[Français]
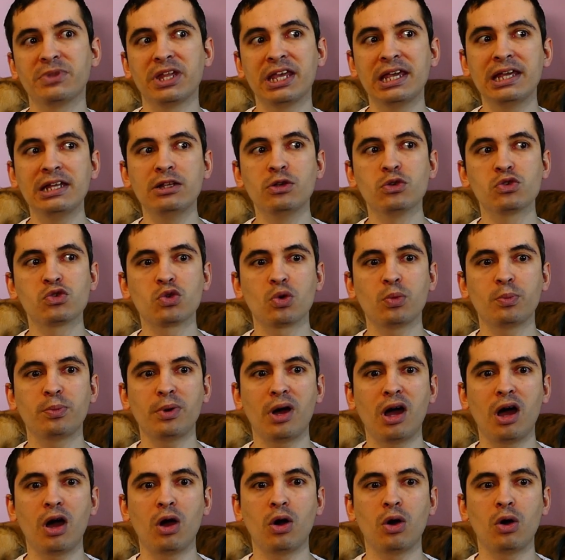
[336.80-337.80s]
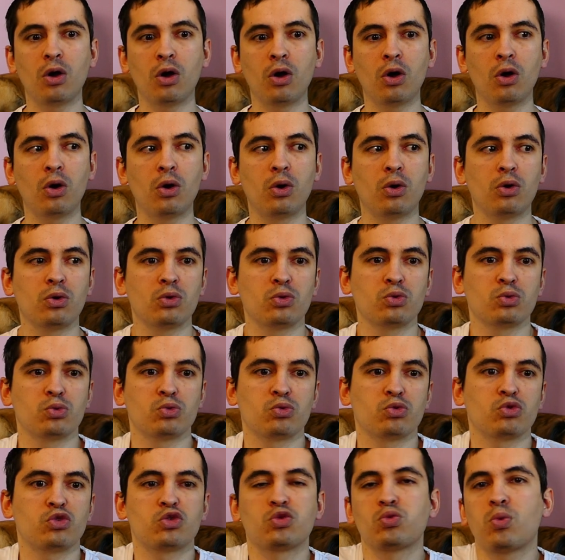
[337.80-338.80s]
et ils ne sont pas
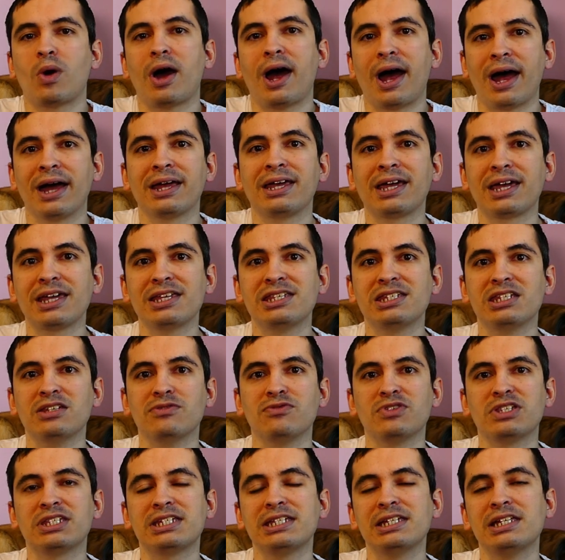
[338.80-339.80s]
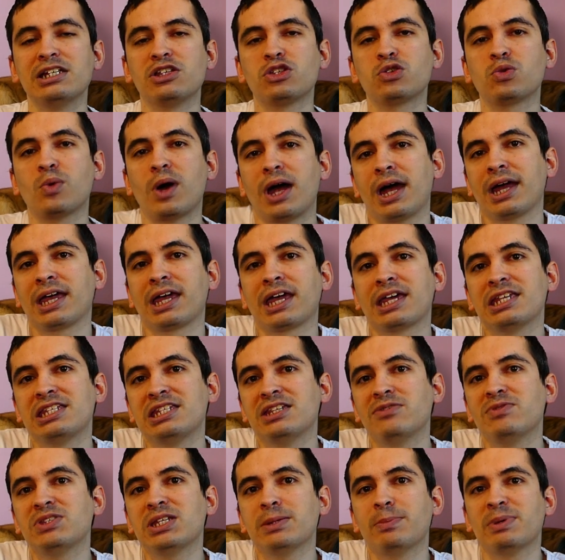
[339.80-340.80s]
en soi agressifs. S'ils sont
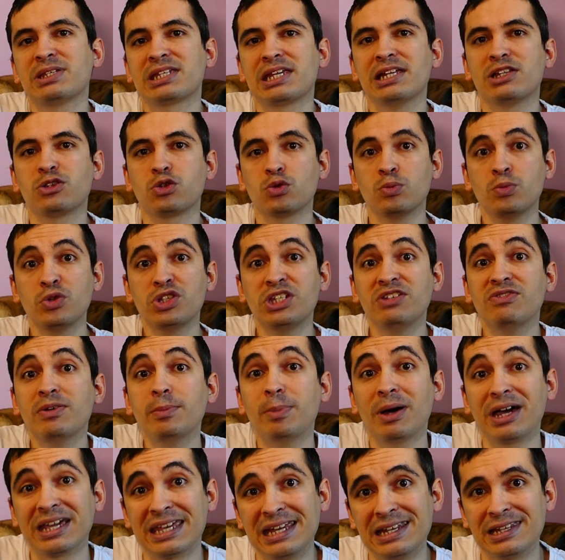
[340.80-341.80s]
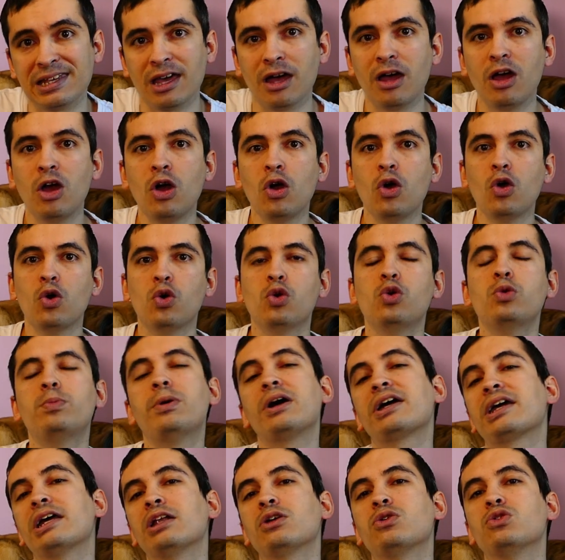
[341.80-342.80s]
agressifs, c'est parce qu'ils sont motivés par quelqu'un ou
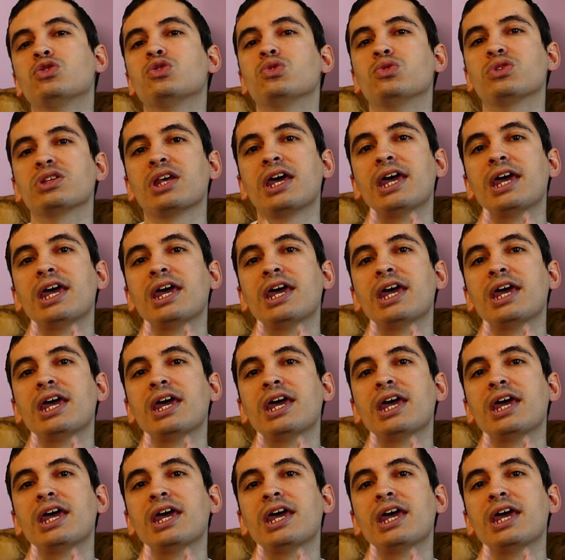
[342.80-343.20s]
par quelque chose.